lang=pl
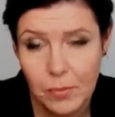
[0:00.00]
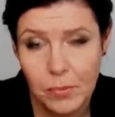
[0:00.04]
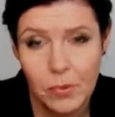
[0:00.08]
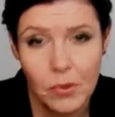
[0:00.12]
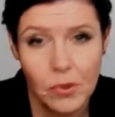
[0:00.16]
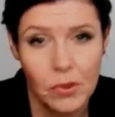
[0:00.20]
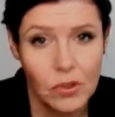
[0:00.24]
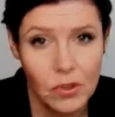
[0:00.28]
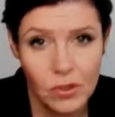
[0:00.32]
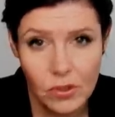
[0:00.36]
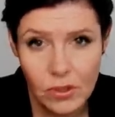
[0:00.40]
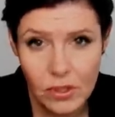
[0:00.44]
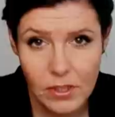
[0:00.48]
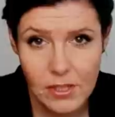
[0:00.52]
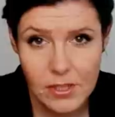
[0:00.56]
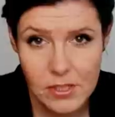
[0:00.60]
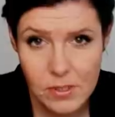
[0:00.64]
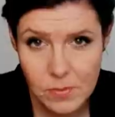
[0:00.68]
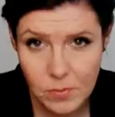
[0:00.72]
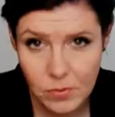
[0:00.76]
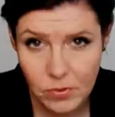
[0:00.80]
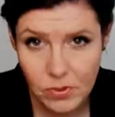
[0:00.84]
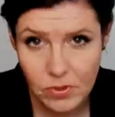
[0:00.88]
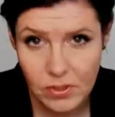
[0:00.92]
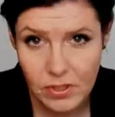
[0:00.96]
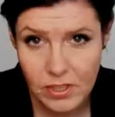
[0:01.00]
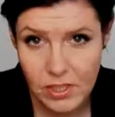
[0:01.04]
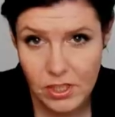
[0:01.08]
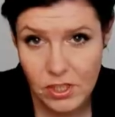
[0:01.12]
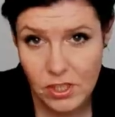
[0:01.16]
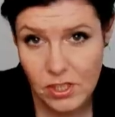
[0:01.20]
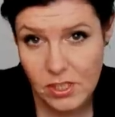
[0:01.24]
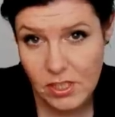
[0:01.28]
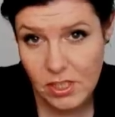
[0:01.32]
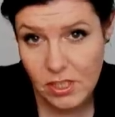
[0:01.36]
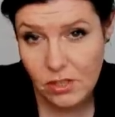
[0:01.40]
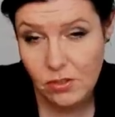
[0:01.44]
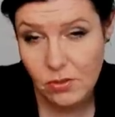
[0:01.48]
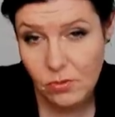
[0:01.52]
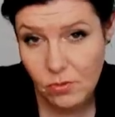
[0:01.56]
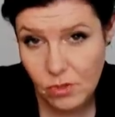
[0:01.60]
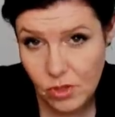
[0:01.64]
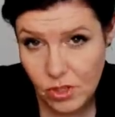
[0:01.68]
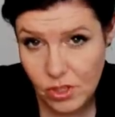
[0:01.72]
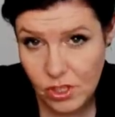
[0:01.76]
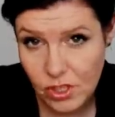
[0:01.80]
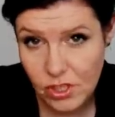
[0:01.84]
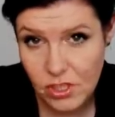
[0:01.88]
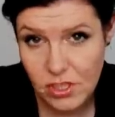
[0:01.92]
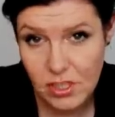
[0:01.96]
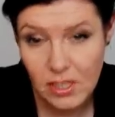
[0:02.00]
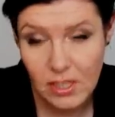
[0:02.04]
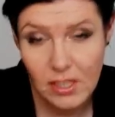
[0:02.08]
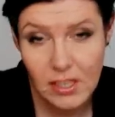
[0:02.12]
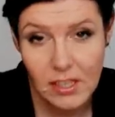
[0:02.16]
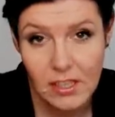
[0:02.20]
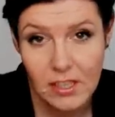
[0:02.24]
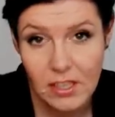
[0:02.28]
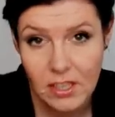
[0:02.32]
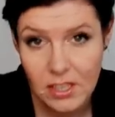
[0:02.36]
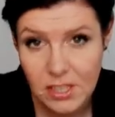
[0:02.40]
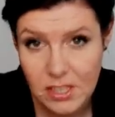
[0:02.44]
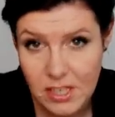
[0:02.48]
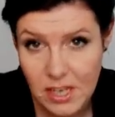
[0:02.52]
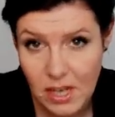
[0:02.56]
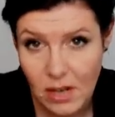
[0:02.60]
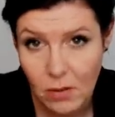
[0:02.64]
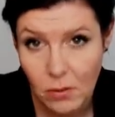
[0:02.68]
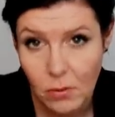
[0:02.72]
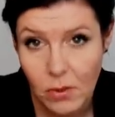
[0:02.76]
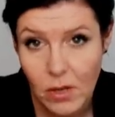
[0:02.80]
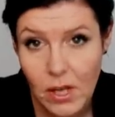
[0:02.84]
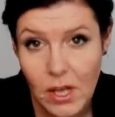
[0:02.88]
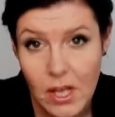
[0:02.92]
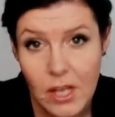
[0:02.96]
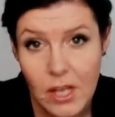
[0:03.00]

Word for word: było to o tyle smutne, że zaczął żyć tak jak chciał,